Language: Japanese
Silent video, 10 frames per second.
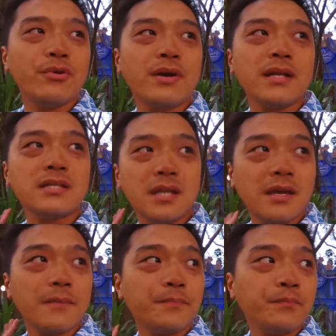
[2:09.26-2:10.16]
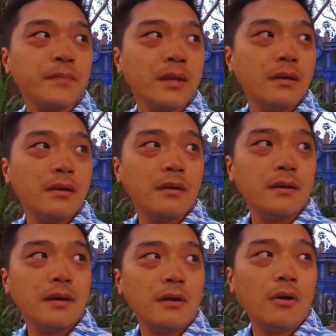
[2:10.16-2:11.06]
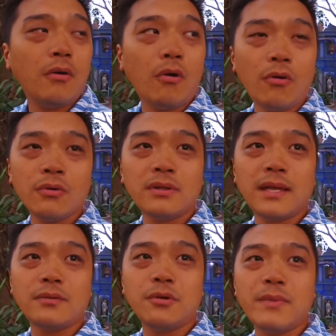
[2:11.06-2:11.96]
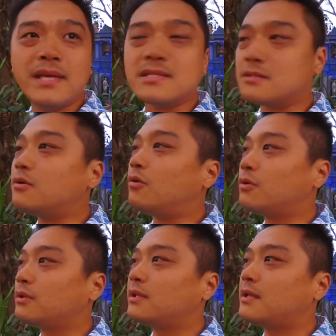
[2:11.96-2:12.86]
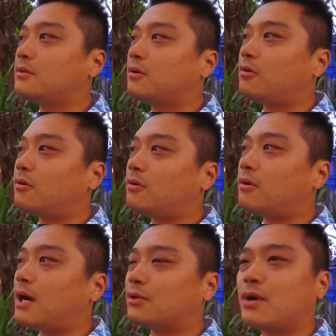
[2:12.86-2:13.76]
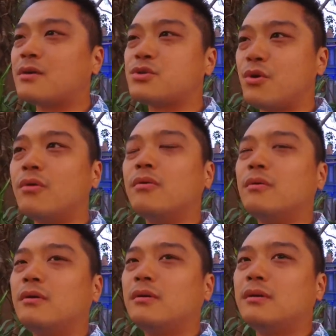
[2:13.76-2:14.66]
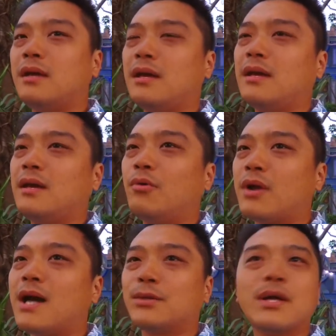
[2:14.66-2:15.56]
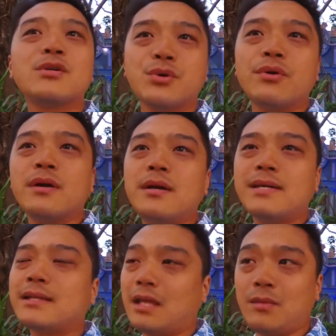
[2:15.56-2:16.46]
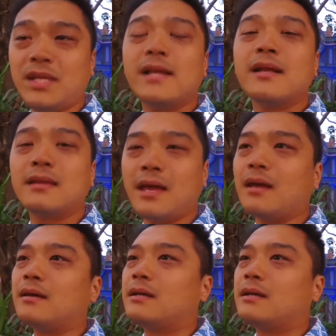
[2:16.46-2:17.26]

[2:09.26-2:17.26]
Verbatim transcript: ういう感じでホーンテッドメイズホーンテッドアトラクション、えー、ホラーアトラクションやってるみたいなんで